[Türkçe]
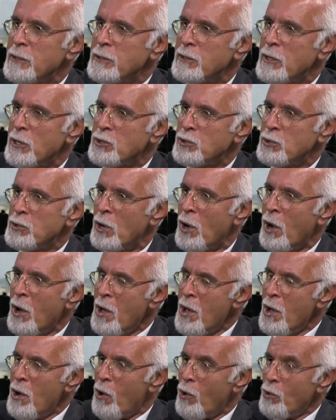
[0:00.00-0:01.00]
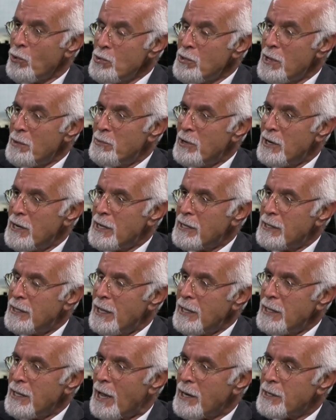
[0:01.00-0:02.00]
taşıyor. Onunla
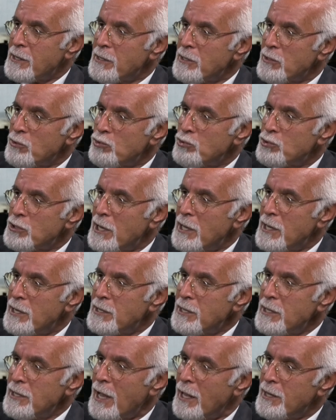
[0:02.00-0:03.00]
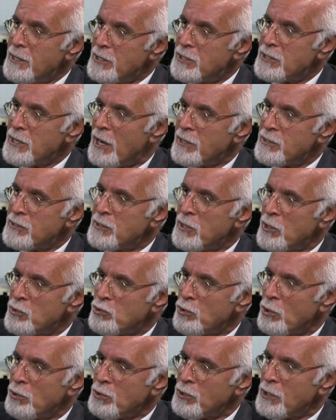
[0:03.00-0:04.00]
birlikte yargının sücelerinin kendi içerisinde
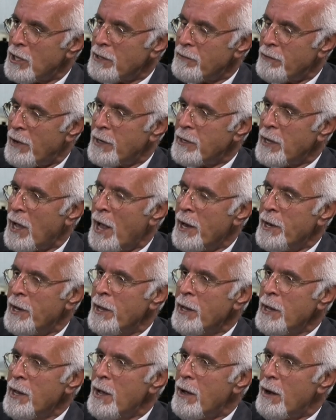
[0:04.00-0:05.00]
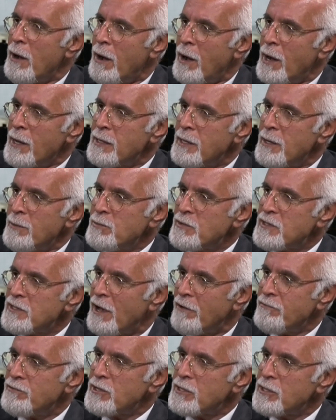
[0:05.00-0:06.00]
sorunları var. Yani hakim,
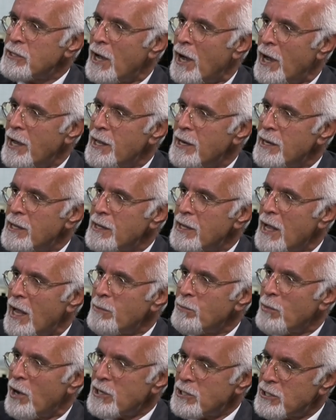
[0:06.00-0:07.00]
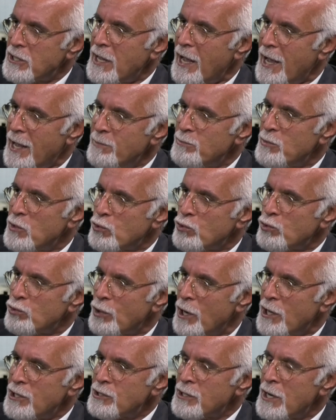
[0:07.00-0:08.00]
savcı tayininden başlayan bir
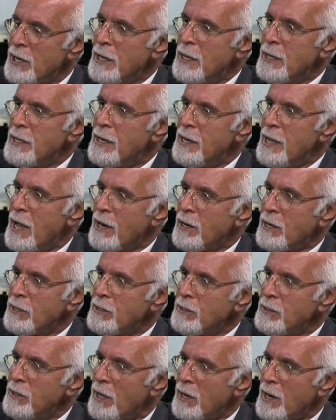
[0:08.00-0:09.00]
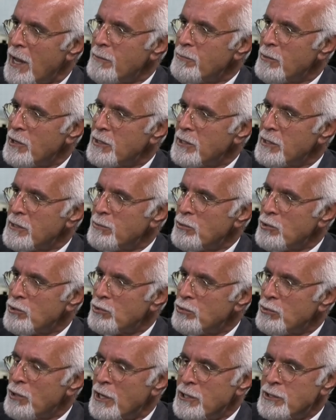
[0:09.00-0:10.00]
süreç, liyakatın aranmadığı bir
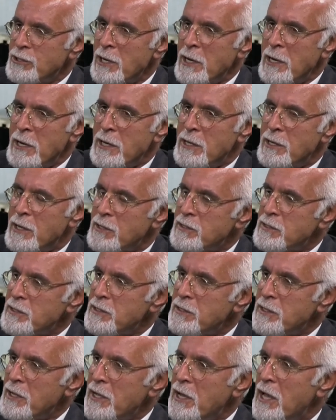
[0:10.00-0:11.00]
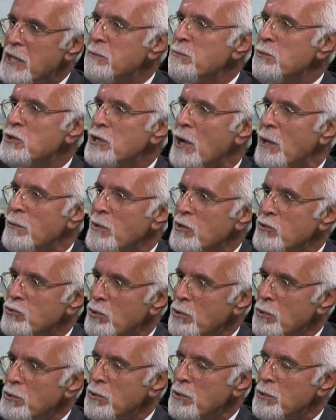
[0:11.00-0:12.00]
süreç, yazılıda 70 alma
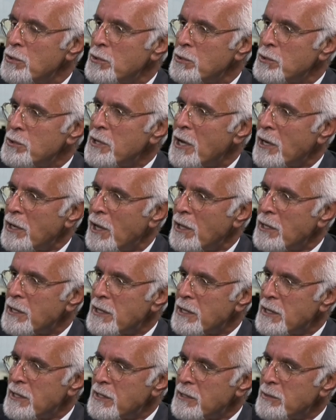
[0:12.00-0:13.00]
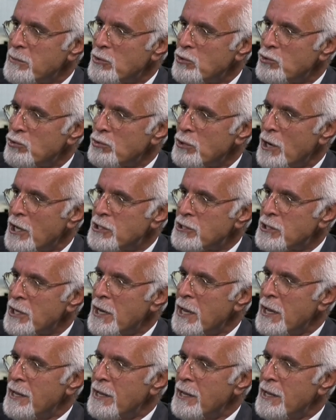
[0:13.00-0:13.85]
zorunluluğunun da kaldırıldığı bir süreç